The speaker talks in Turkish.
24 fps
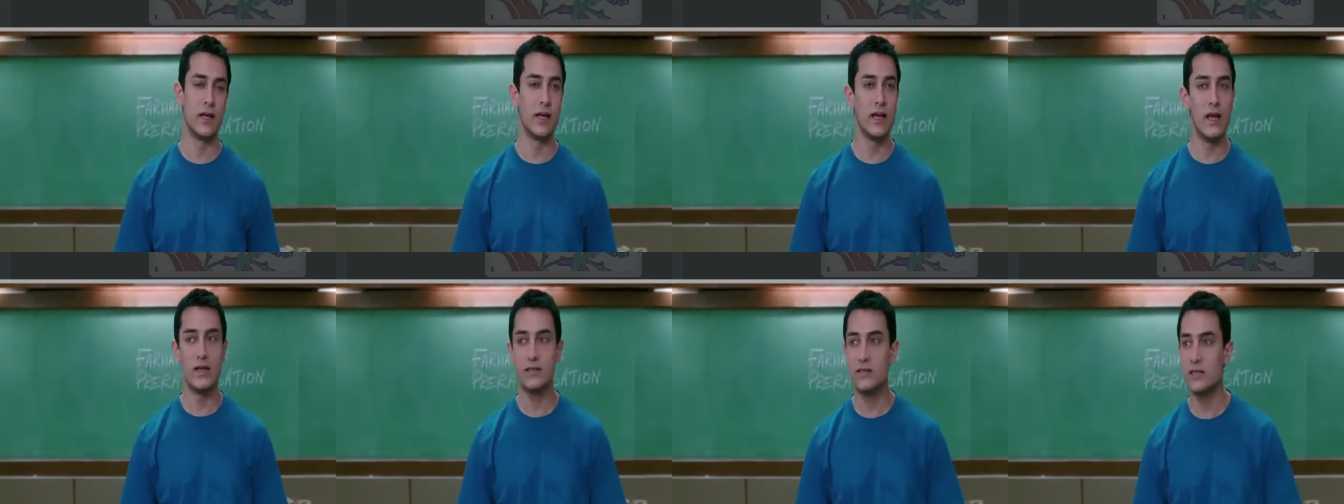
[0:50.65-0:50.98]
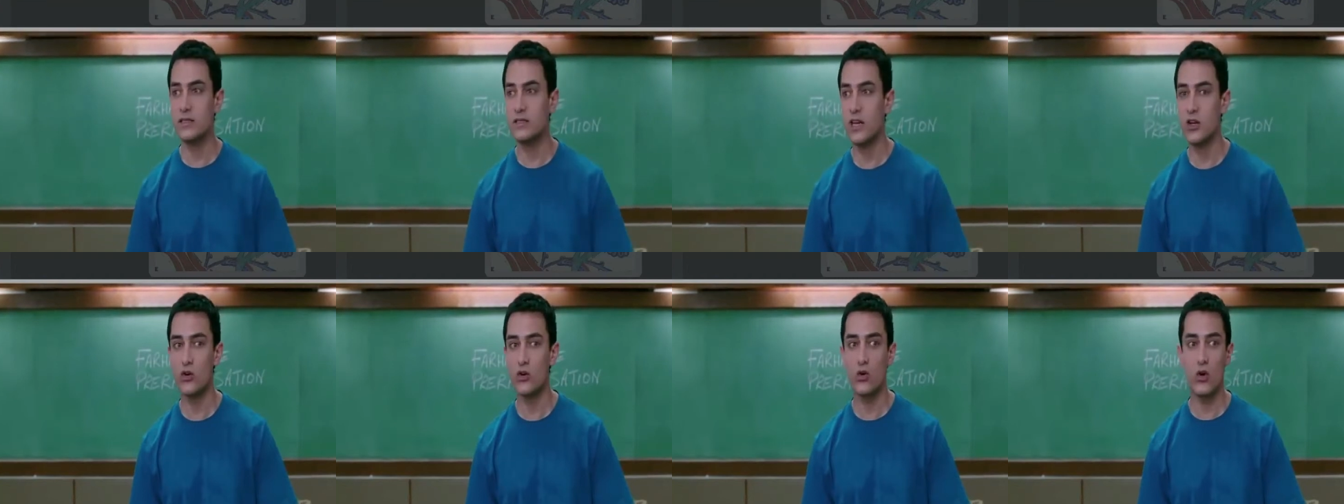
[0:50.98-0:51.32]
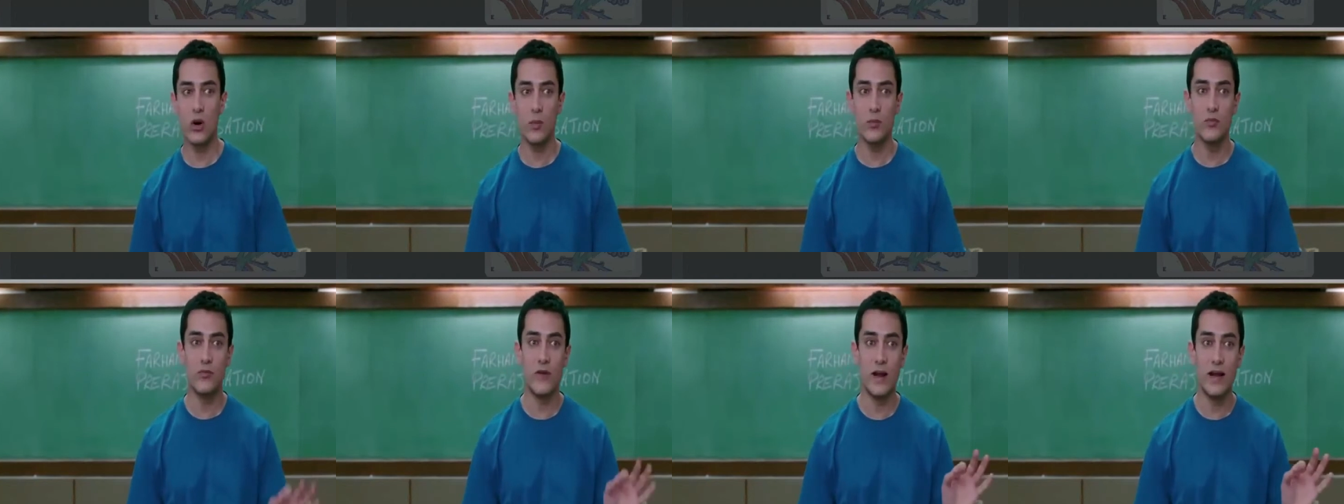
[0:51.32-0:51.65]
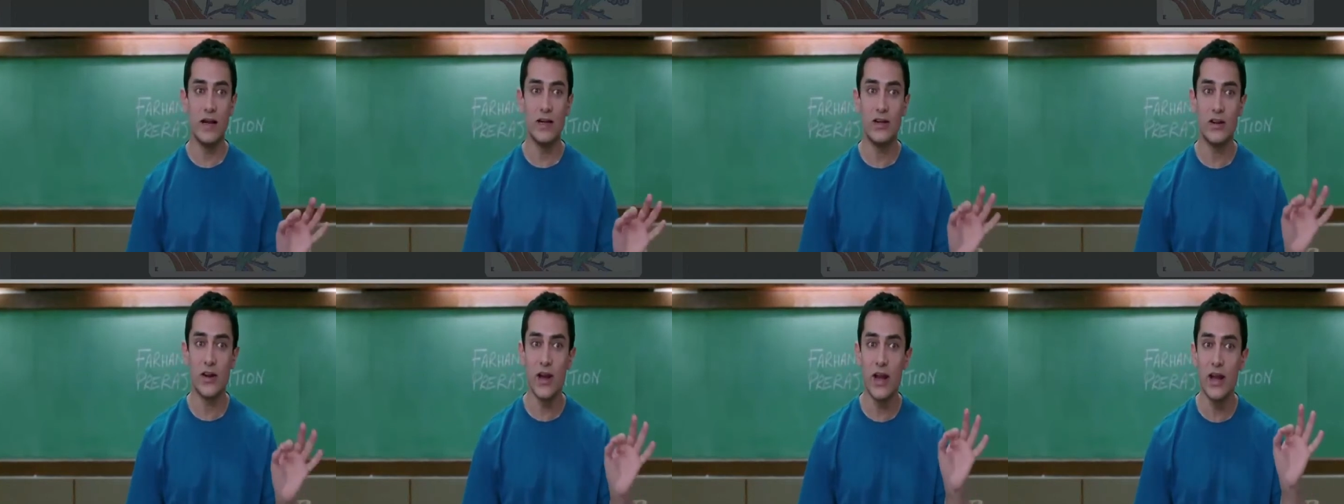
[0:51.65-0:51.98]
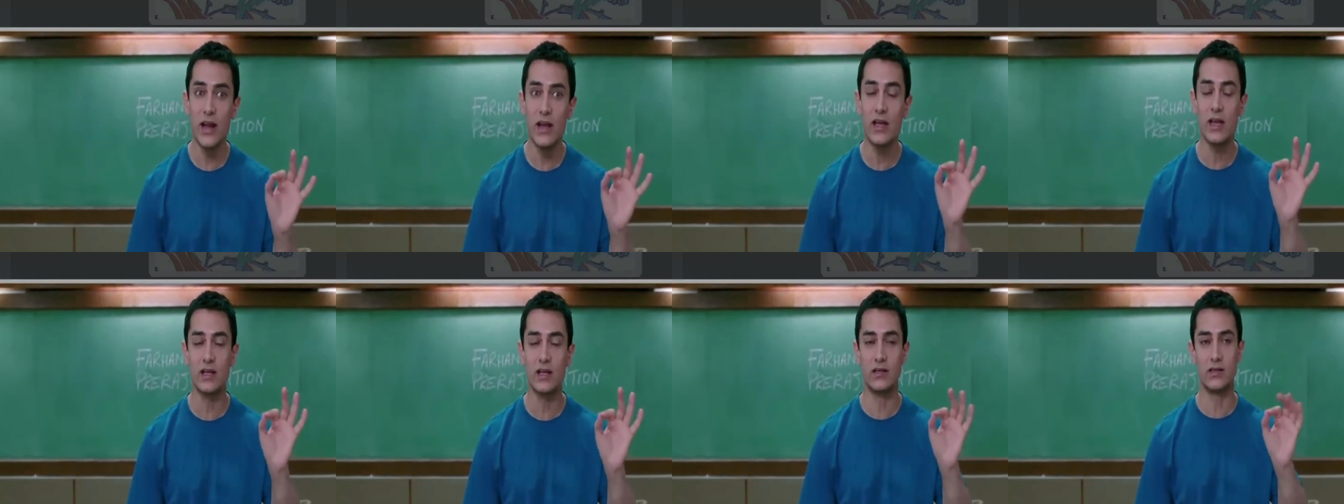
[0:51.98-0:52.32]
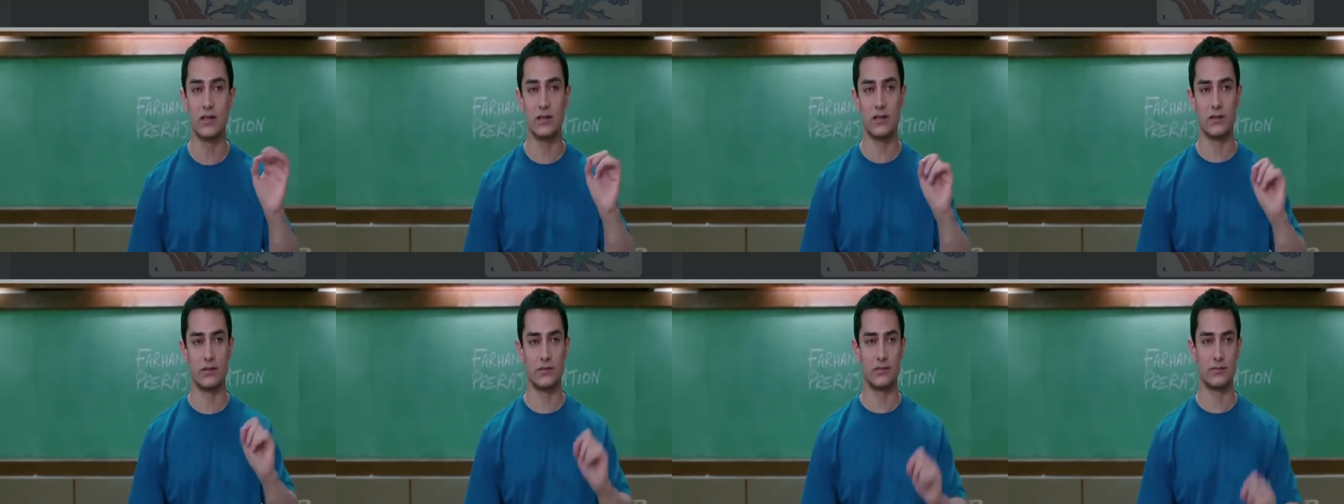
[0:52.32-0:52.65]
Ama biz bu aslana iyi
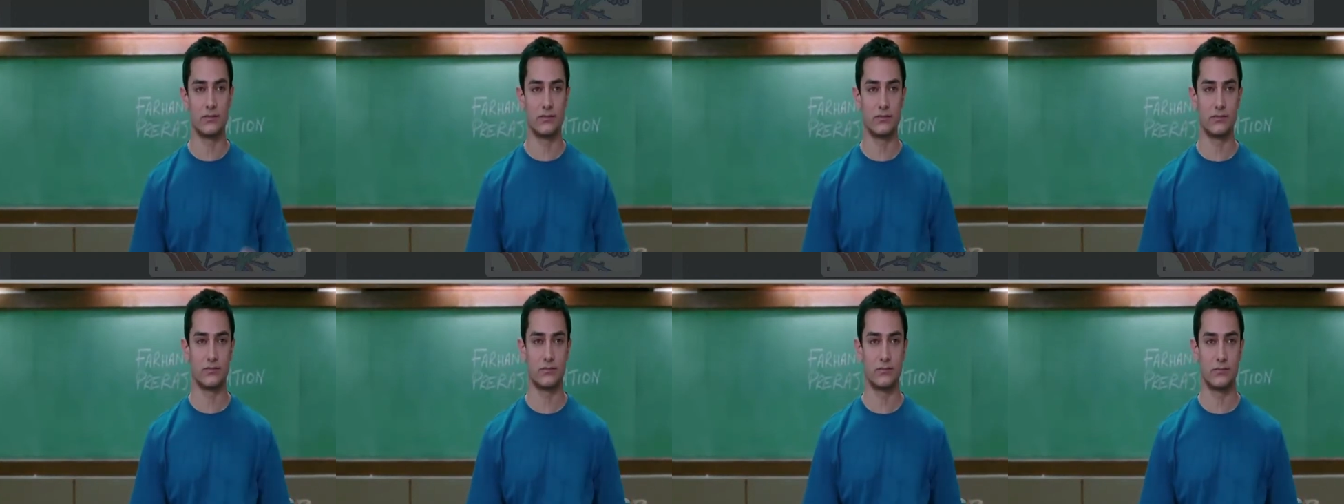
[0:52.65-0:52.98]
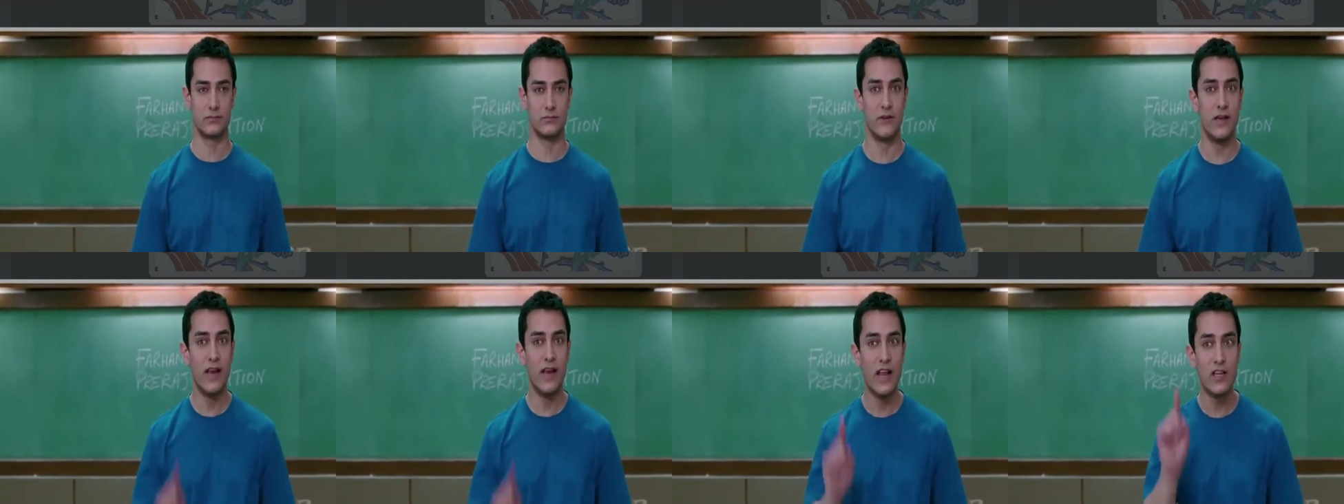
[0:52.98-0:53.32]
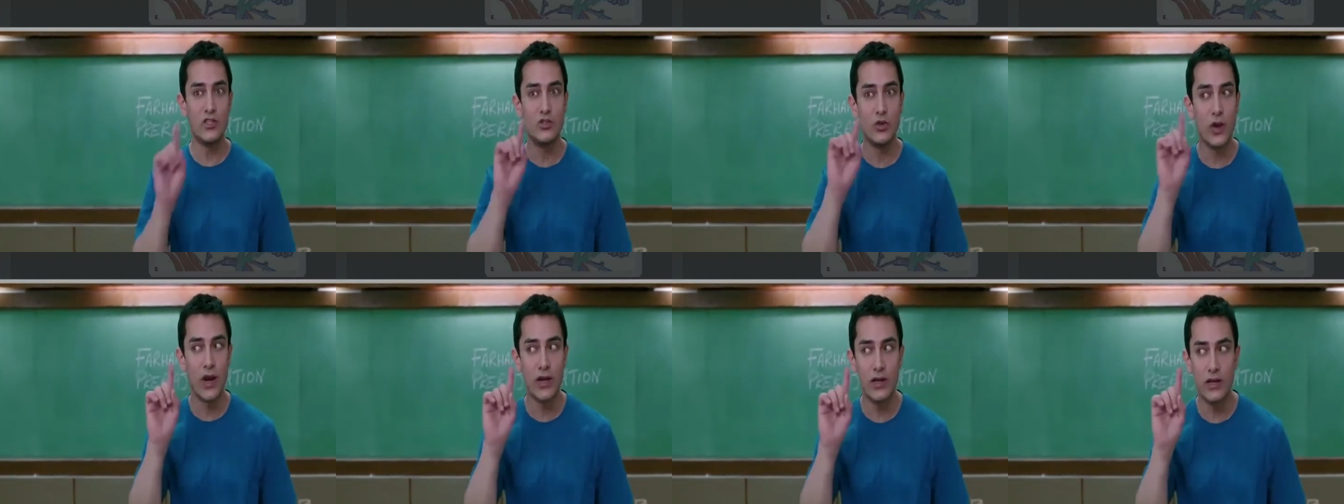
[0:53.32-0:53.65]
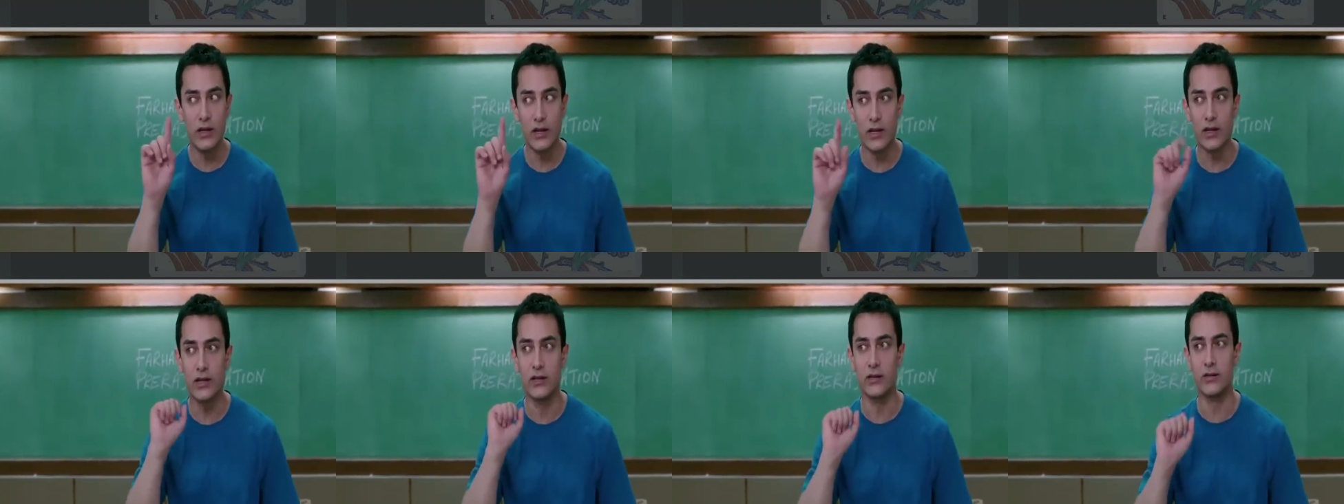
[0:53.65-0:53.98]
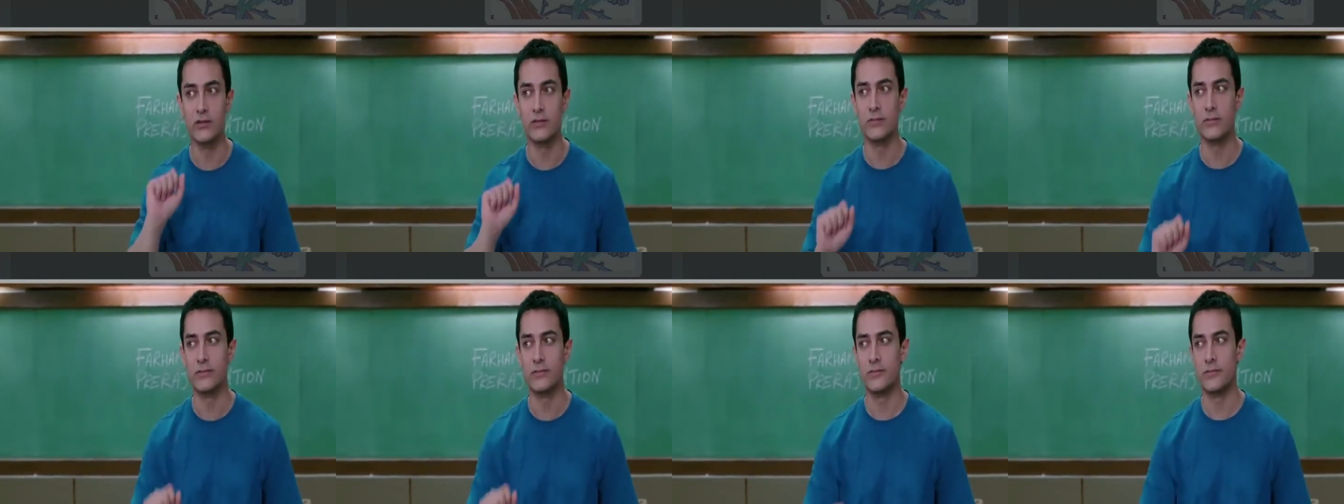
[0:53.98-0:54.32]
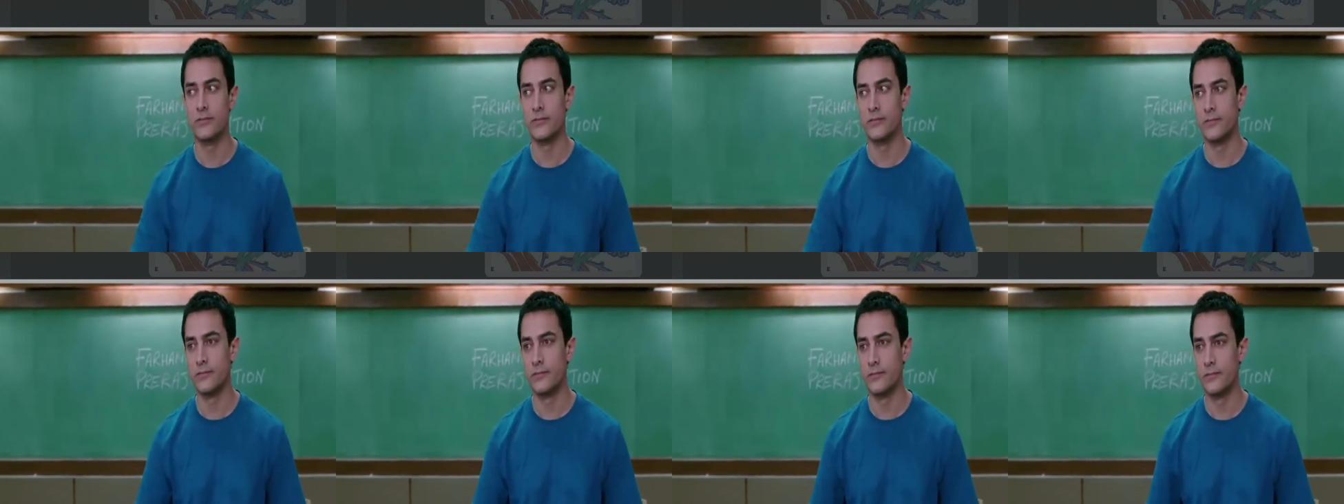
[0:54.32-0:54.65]
eğitilmiş diyoruz. İyi eğitim almış demiyoruz.
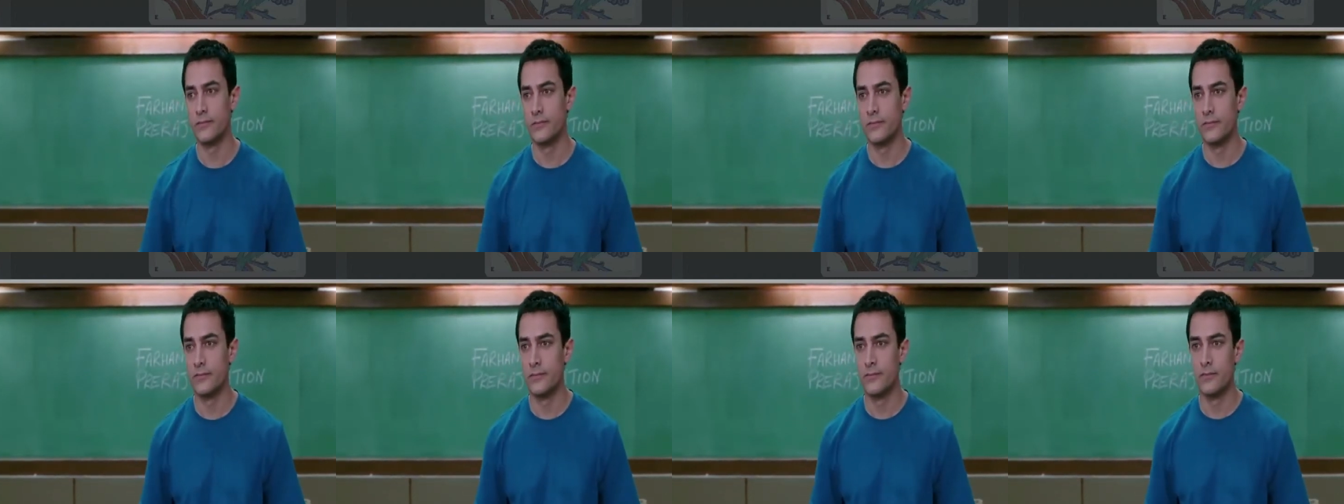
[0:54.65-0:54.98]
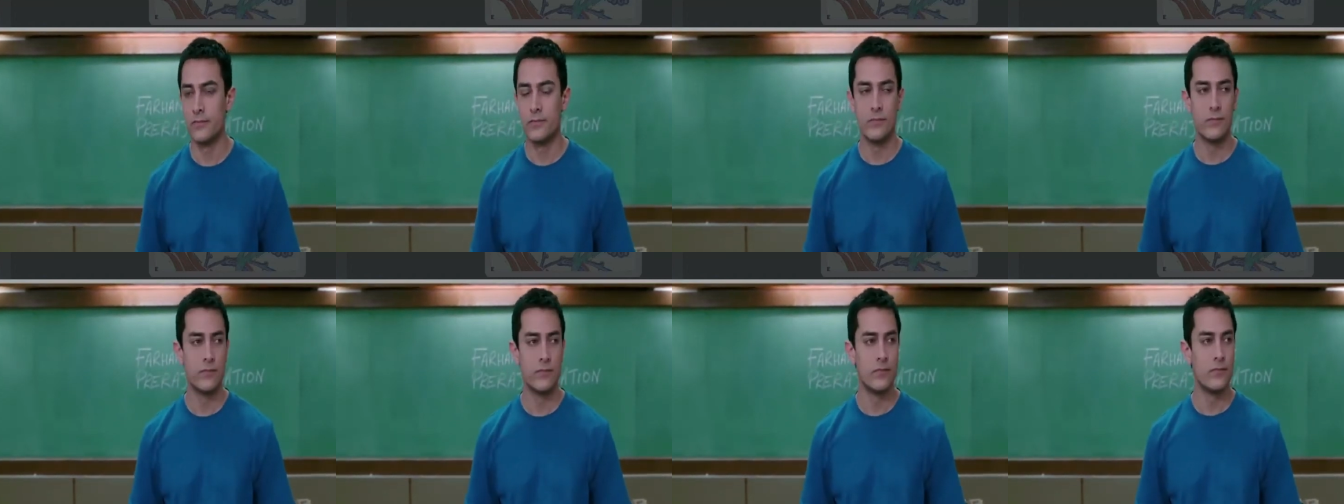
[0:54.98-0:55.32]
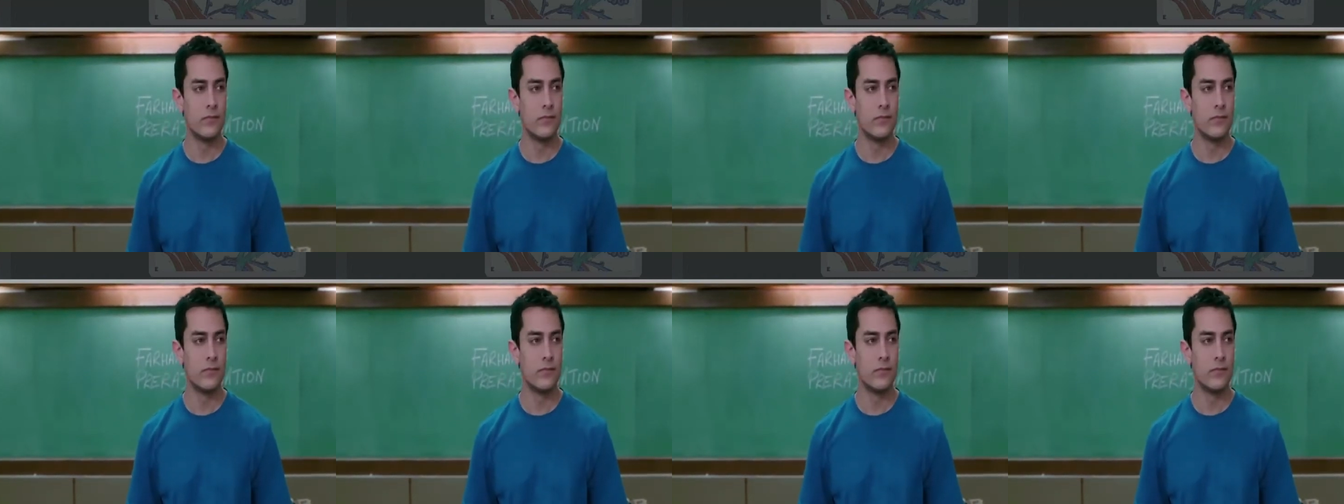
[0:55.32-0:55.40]
Merhaba.